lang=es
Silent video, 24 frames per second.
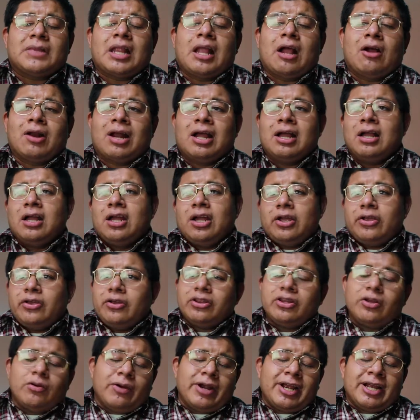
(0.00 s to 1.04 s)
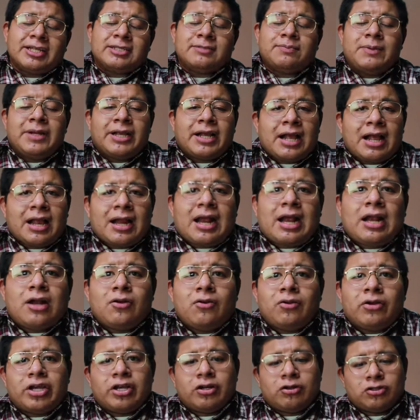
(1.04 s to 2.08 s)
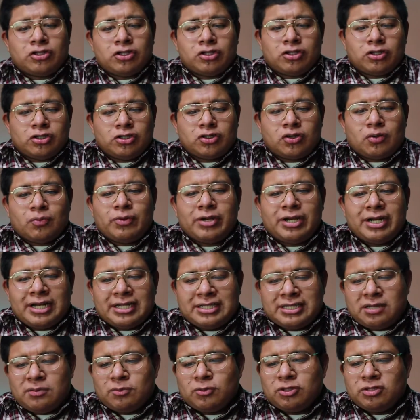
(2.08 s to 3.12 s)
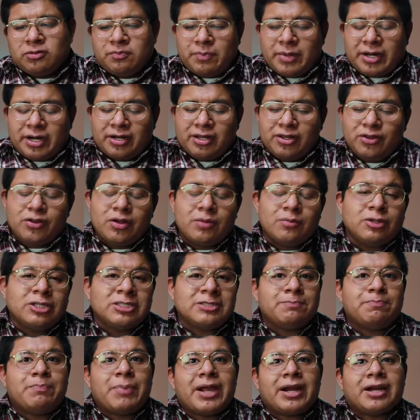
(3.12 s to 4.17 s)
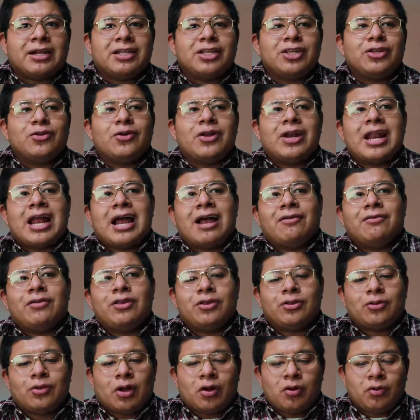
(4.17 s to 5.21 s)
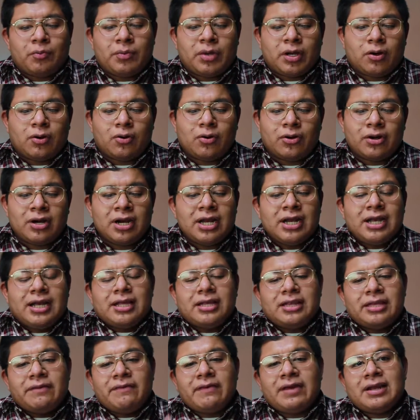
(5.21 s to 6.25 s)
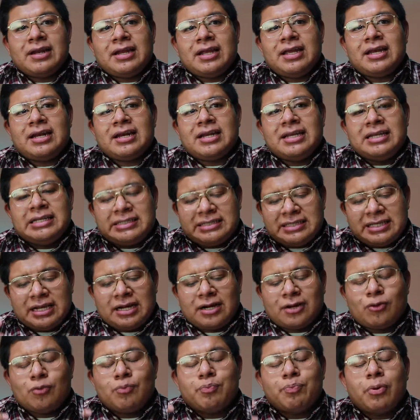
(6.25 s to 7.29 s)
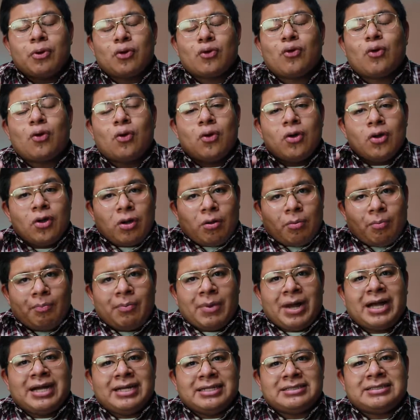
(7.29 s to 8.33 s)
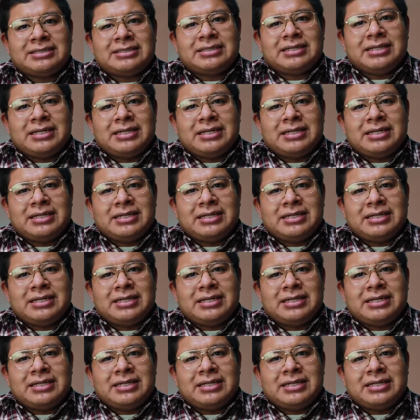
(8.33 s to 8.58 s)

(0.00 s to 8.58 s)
Ahora, yo te voy a explicar algo que nosotros como iglesia hemos perdido. Hemos perdido el hábito a lo mejor de venir y ser un poco más